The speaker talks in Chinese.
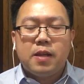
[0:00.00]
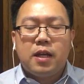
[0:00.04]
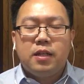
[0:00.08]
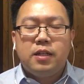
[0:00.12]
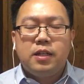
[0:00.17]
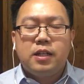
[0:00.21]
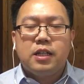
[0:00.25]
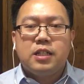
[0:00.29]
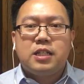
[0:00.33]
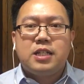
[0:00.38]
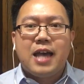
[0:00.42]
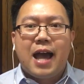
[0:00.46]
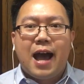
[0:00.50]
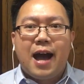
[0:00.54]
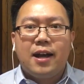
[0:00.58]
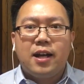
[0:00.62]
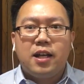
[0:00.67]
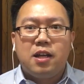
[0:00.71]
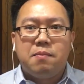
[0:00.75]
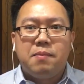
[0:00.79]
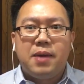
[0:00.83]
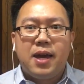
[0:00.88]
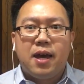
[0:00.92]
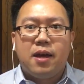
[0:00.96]
一个
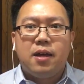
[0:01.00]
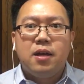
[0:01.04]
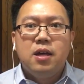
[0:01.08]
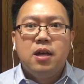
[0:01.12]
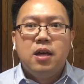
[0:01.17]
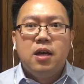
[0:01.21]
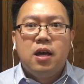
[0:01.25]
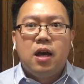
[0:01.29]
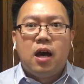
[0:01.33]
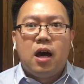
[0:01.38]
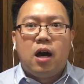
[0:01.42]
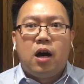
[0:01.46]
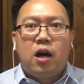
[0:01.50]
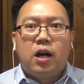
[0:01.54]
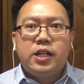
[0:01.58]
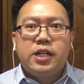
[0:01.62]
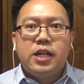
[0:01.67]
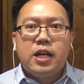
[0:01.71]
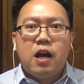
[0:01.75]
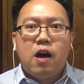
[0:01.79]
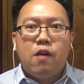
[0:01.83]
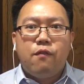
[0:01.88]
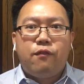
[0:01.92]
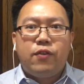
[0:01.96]
墙里面啊，而
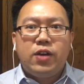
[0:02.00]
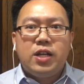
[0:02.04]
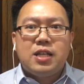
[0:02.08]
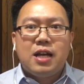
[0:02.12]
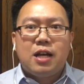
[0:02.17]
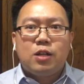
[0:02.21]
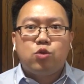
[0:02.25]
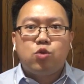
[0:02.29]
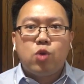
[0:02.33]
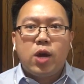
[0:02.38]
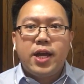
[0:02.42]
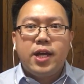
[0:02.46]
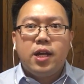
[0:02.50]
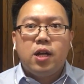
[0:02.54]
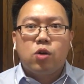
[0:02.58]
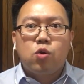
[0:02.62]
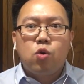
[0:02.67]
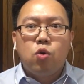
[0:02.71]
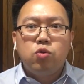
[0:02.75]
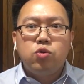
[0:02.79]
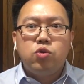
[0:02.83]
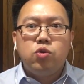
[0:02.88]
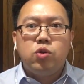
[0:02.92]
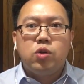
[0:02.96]
且要非常专业的
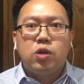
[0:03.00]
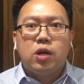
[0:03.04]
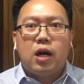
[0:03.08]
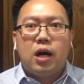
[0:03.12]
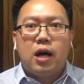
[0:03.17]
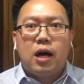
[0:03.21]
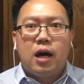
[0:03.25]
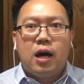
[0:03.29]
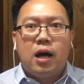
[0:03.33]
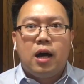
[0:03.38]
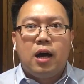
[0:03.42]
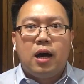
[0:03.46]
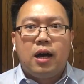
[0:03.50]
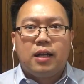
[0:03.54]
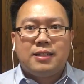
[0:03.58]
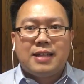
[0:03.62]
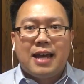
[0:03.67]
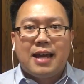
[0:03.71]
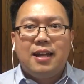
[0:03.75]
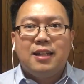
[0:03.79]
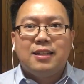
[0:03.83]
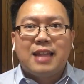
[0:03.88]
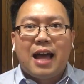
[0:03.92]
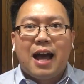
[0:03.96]
工具。啊，
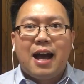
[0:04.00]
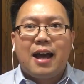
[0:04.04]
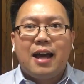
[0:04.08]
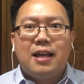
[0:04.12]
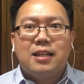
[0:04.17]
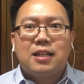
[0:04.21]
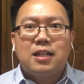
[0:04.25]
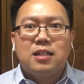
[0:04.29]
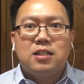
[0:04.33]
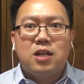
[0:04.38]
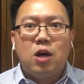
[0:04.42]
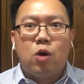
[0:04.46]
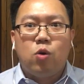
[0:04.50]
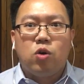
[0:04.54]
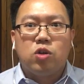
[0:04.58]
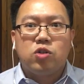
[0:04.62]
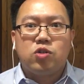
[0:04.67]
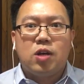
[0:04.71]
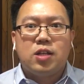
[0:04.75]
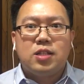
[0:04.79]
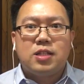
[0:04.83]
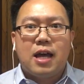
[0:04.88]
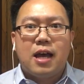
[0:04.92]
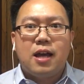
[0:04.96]
才能打开这个消火
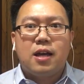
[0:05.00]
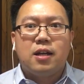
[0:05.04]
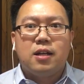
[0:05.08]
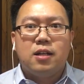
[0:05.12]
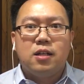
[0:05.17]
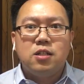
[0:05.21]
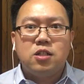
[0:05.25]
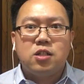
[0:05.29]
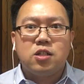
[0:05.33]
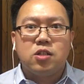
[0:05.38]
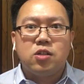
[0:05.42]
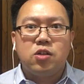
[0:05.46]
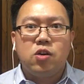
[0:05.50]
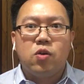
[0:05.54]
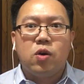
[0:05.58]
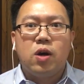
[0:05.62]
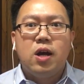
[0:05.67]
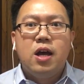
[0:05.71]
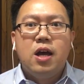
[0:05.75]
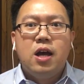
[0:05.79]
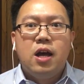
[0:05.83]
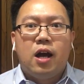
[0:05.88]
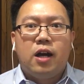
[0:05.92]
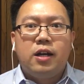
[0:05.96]
栓才可能使用，
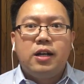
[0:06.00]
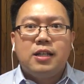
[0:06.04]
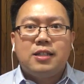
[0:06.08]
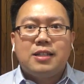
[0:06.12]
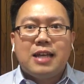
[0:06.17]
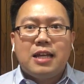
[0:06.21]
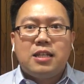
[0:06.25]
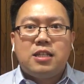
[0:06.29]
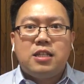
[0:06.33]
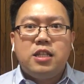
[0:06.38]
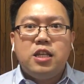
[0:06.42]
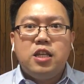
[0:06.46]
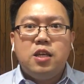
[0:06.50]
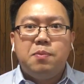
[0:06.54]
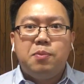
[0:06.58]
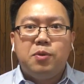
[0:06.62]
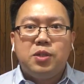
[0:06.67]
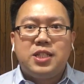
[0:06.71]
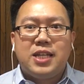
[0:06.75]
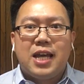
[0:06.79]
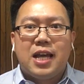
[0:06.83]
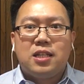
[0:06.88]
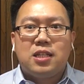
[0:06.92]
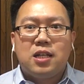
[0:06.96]
而且再进一
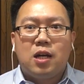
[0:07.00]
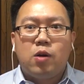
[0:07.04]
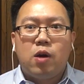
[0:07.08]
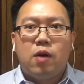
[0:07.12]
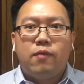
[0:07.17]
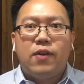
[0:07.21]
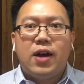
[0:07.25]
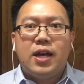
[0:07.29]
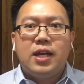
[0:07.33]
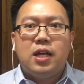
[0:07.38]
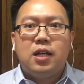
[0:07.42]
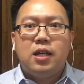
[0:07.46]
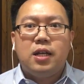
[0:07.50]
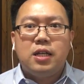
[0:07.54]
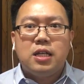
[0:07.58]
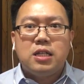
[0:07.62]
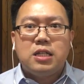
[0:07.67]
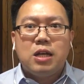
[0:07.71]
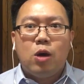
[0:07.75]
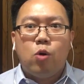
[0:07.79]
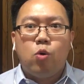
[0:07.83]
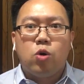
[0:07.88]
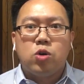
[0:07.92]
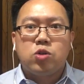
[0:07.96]
步检测的话，发现那些
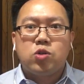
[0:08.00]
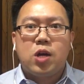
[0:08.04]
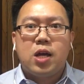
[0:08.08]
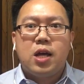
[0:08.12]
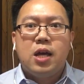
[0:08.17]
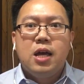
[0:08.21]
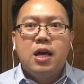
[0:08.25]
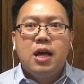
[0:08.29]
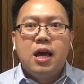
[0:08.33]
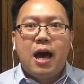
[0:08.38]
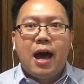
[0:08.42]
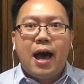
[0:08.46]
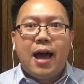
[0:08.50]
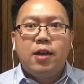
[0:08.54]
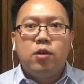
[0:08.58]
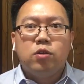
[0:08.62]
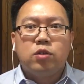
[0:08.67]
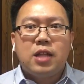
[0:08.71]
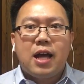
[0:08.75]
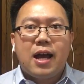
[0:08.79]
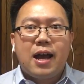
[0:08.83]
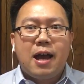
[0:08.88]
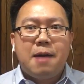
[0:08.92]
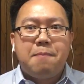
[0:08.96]
消火栓还
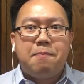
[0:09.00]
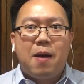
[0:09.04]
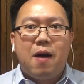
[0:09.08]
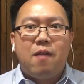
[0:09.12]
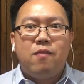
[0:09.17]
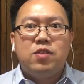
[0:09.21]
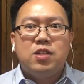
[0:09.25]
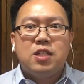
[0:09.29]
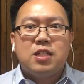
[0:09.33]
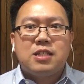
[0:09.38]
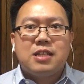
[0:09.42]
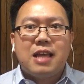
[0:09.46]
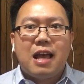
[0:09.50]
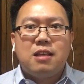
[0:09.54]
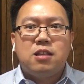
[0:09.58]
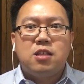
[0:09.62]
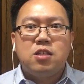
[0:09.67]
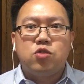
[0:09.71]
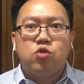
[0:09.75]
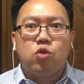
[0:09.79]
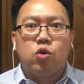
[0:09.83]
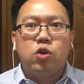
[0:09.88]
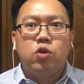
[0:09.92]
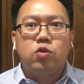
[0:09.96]
有大概百分之三
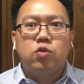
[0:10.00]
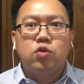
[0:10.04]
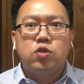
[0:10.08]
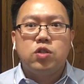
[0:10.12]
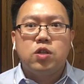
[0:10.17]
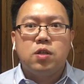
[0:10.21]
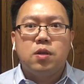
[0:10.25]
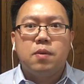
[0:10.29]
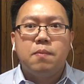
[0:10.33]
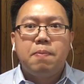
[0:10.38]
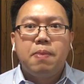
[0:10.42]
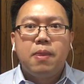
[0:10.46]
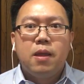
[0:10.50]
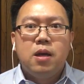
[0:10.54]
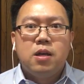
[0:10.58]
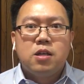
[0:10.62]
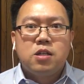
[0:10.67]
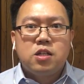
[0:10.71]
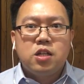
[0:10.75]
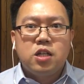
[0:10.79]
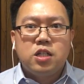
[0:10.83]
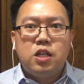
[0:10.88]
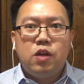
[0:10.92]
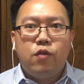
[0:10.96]
十左右都是
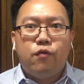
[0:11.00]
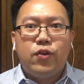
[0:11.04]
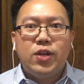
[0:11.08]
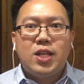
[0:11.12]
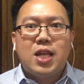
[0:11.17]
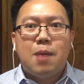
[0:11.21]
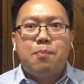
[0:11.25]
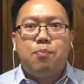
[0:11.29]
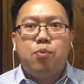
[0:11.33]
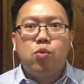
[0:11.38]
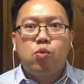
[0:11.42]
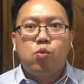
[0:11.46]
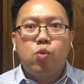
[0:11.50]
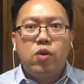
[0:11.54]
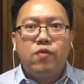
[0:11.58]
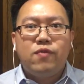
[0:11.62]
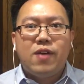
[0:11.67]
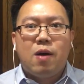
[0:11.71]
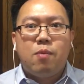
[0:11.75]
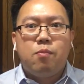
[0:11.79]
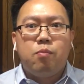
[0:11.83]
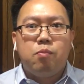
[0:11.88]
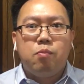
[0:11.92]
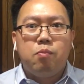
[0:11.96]
设计非常不规
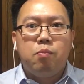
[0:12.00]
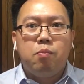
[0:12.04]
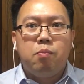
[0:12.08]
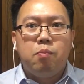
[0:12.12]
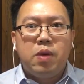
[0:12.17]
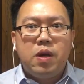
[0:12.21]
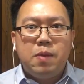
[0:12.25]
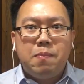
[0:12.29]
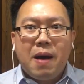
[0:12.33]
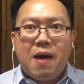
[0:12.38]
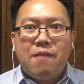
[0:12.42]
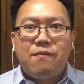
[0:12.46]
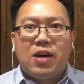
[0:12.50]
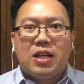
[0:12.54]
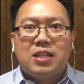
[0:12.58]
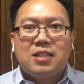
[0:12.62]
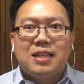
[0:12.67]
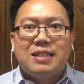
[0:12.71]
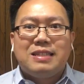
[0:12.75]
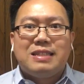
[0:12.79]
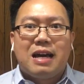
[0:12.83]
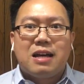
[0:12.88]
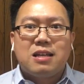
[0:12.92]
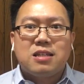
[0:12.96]
范，没办法
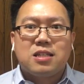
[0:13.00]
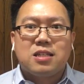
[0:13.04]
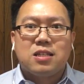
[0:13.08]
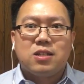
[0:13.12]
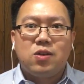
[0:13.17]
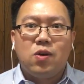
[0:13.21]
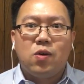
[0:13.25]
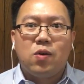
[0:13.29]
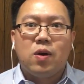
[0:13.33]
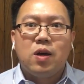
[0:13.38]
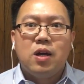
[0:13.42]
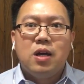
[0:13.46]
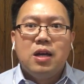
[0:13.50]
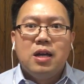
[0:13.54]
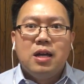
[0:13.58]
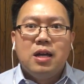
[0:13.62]
正常使用。